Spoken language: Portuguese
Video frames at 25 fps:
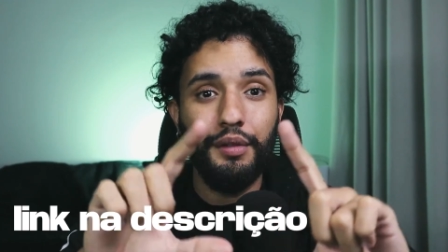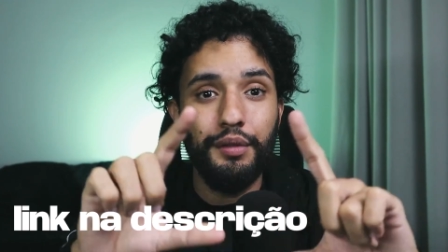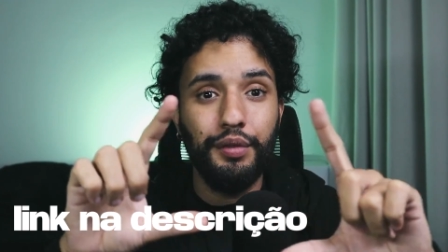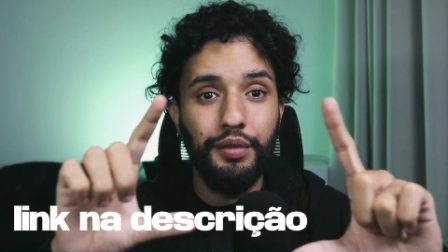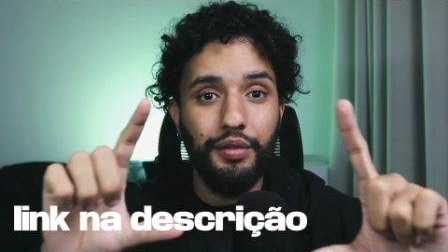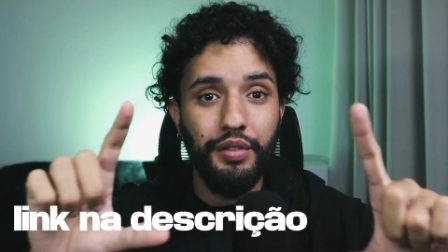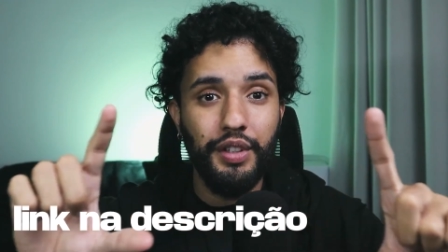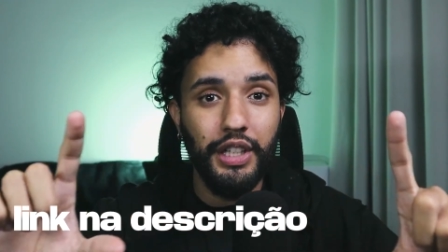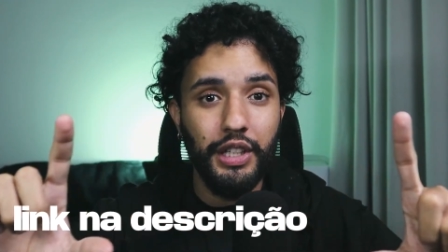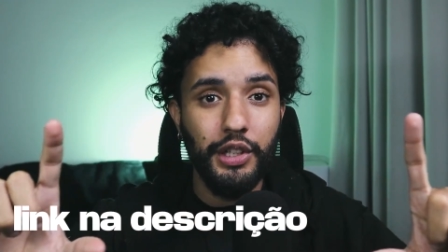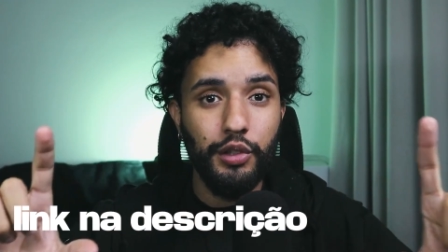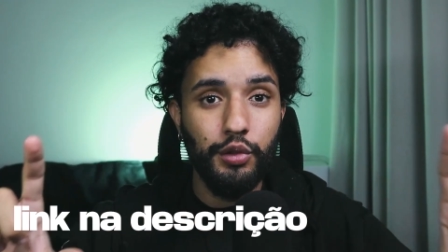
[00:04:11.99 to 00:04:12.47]

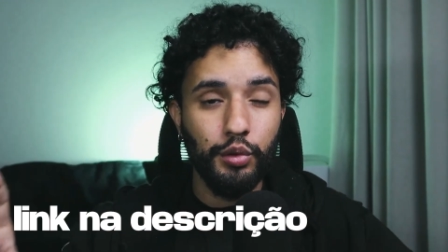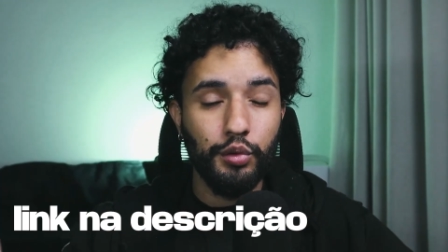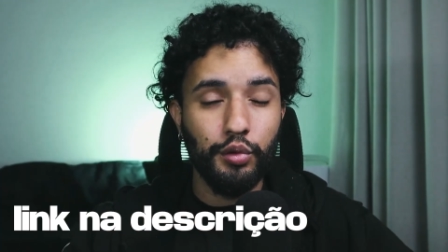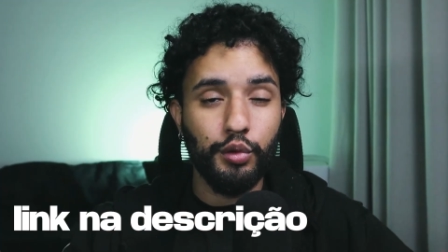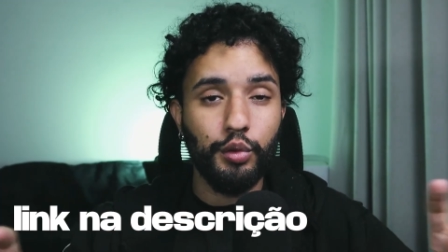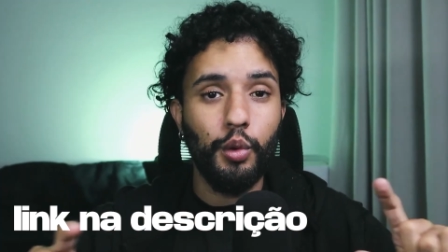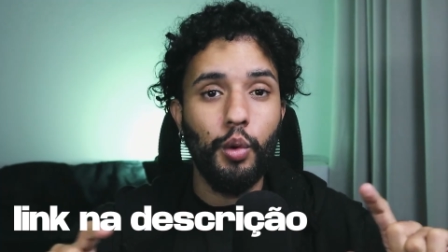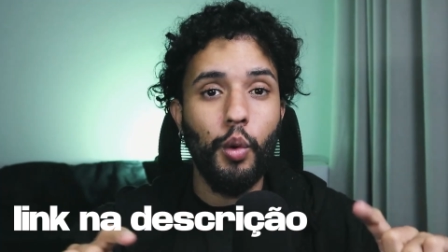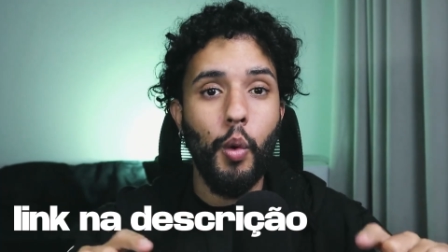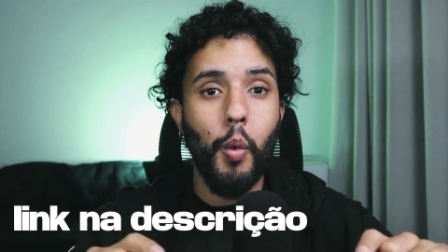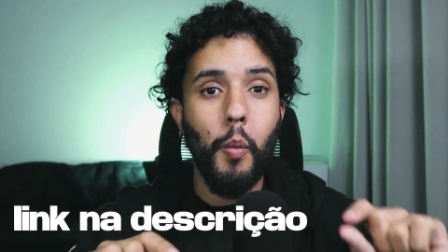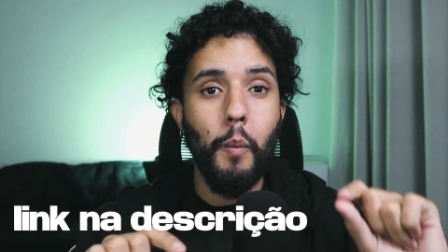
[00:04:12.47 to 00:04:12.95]
vídeos
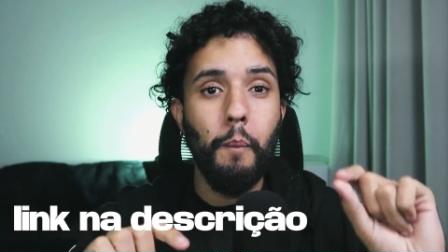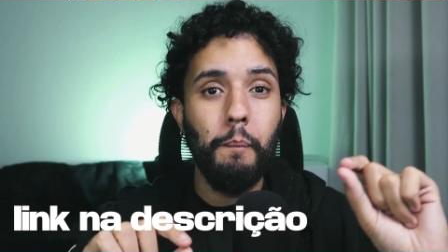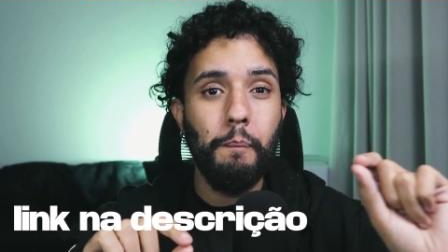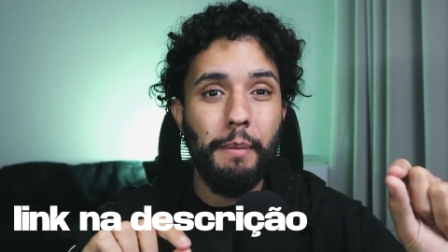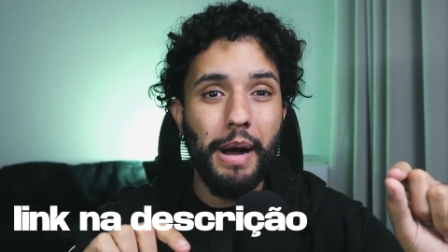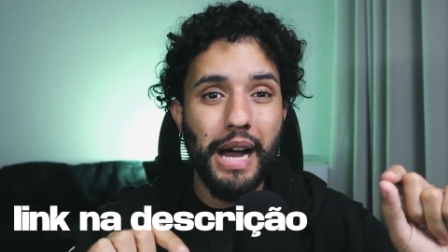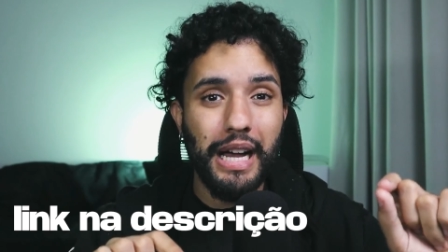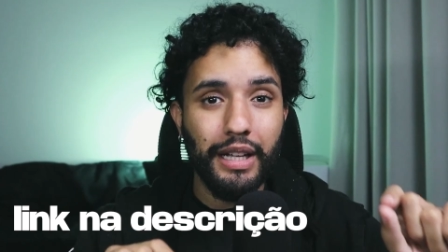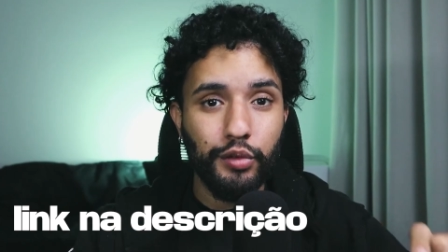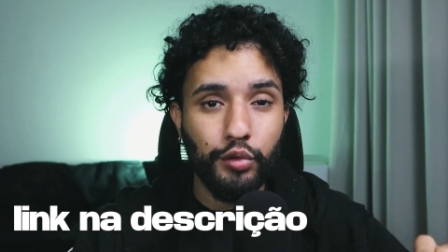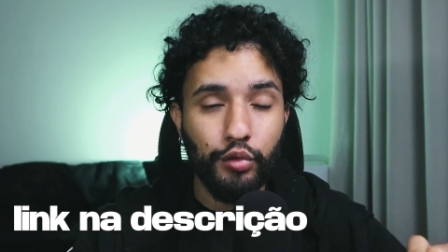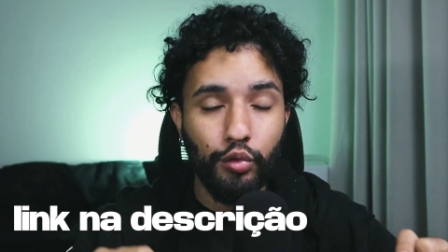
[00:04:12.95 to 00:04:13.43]
com
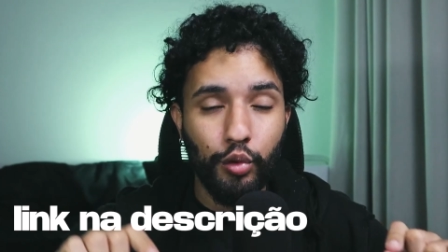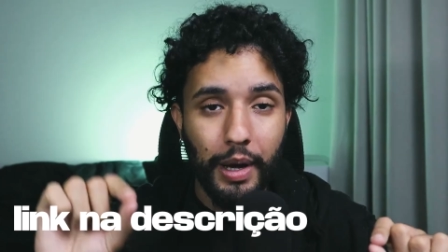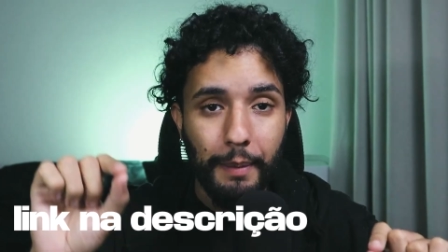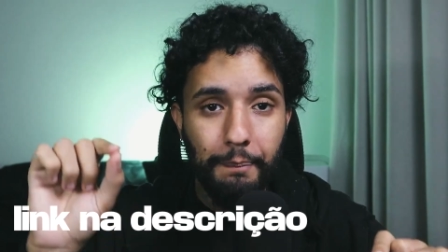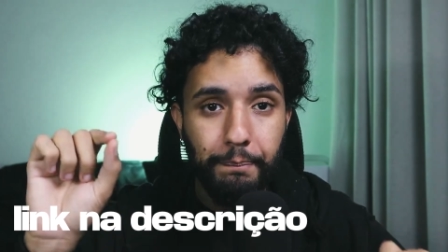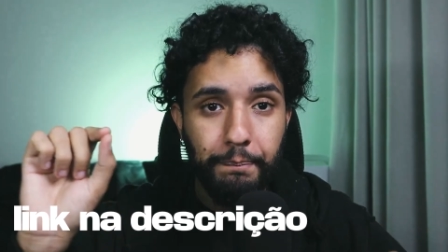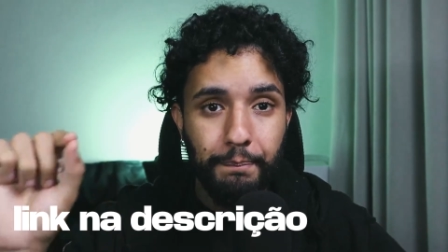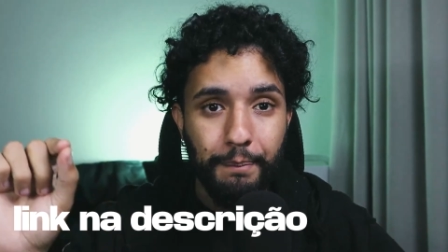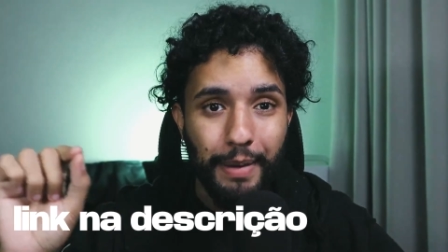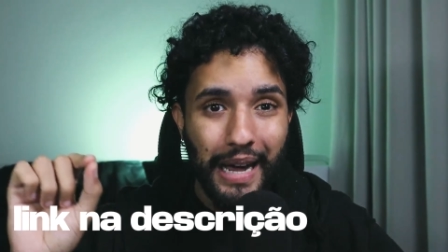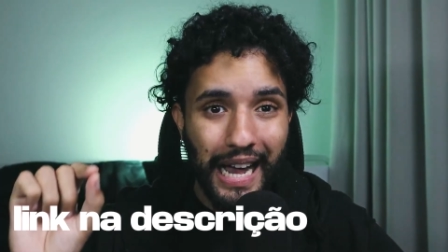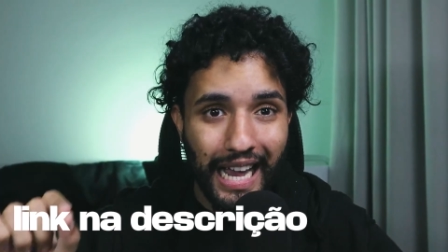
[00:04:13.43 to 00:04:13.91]
passo a
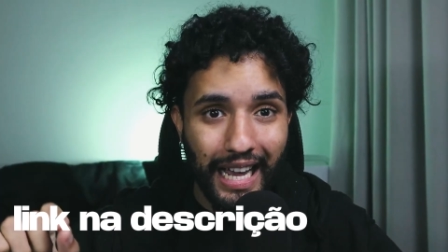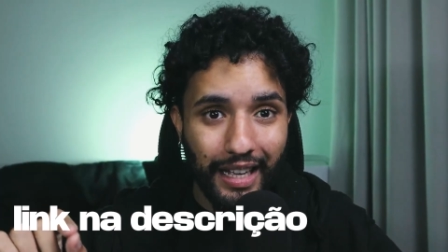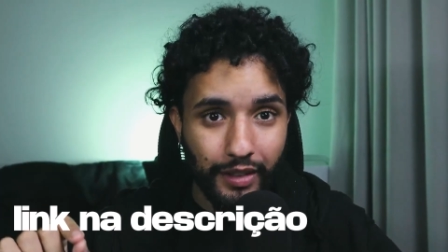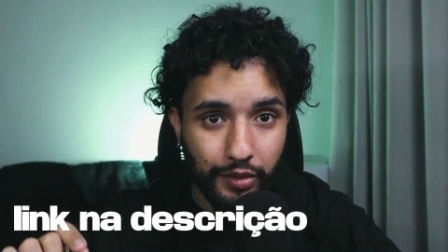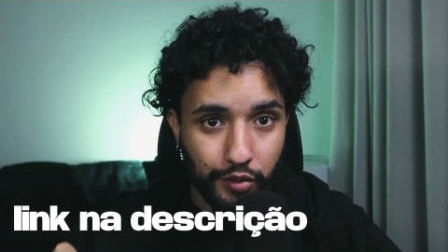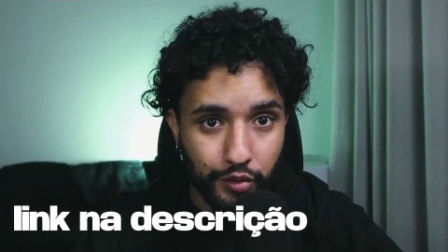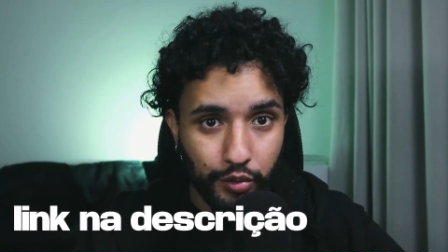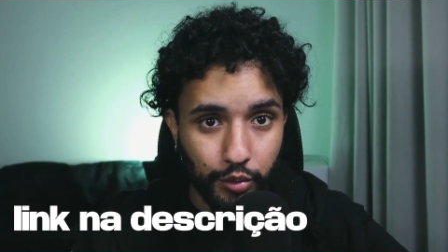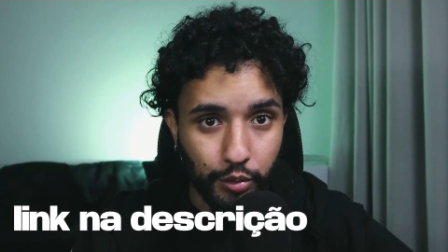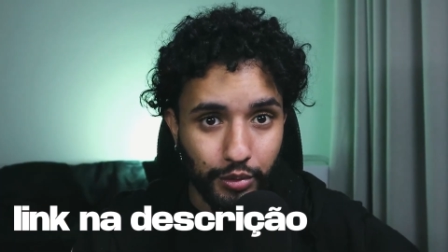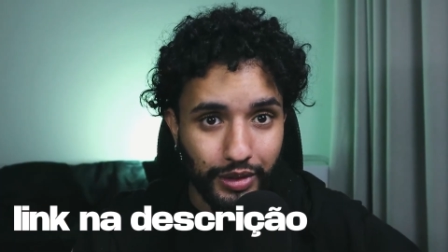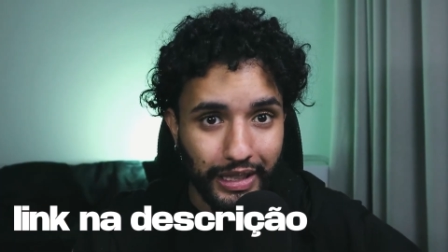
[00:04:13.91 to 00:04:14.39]

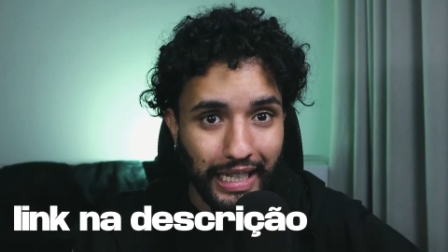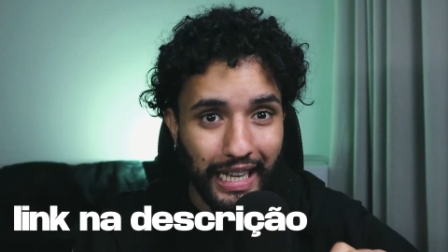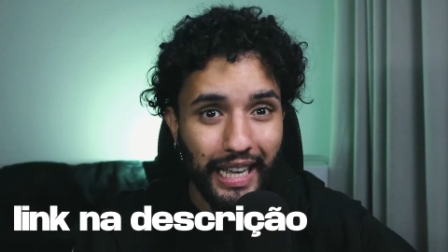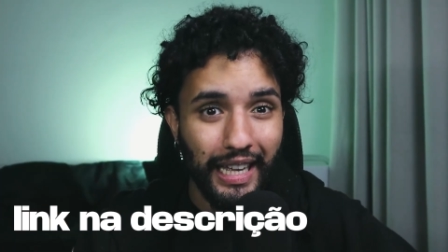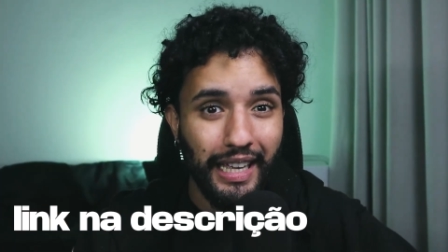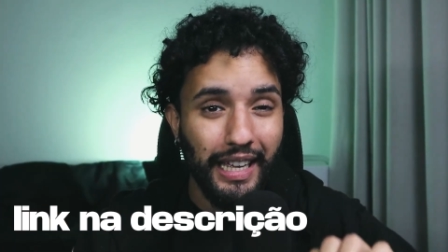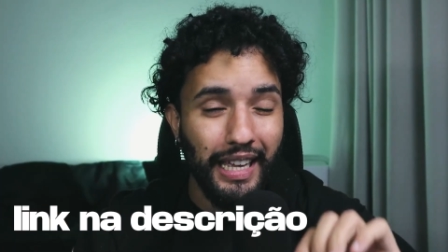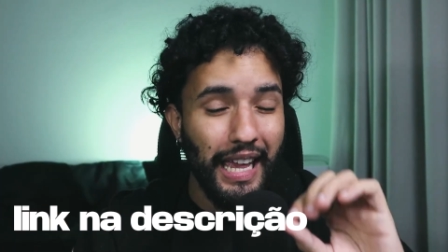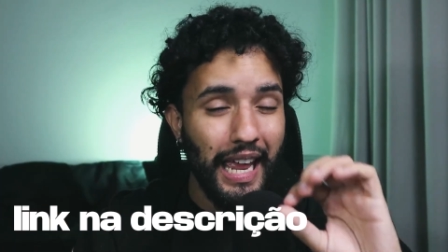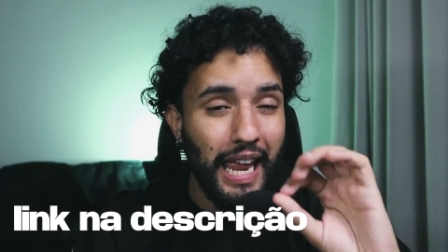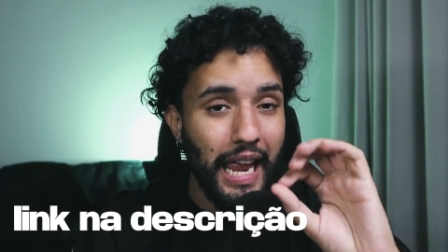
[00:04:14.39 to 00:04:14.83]
passo, tá?